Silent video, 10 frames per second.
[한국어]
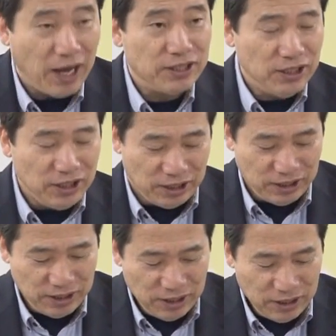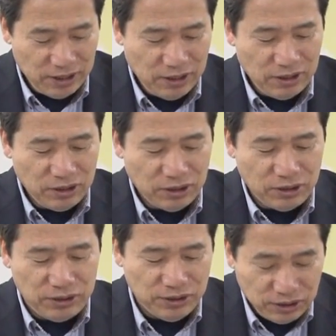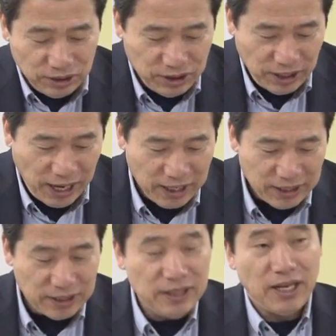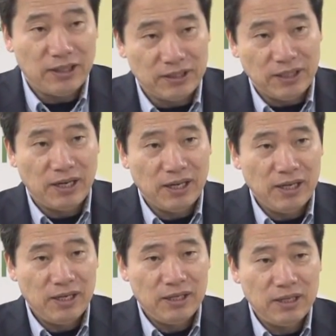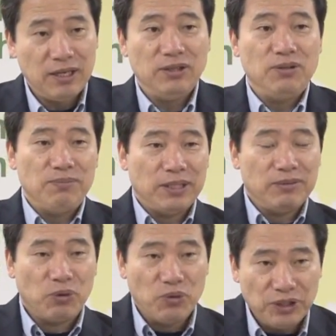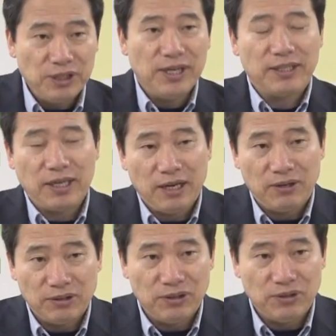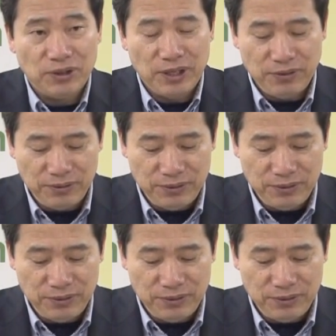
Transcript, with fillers: 하시니 그 즉시 하인이 나으니라. 이게 예수님 말씀의 권위를 나타내는 것들이죠. 이게.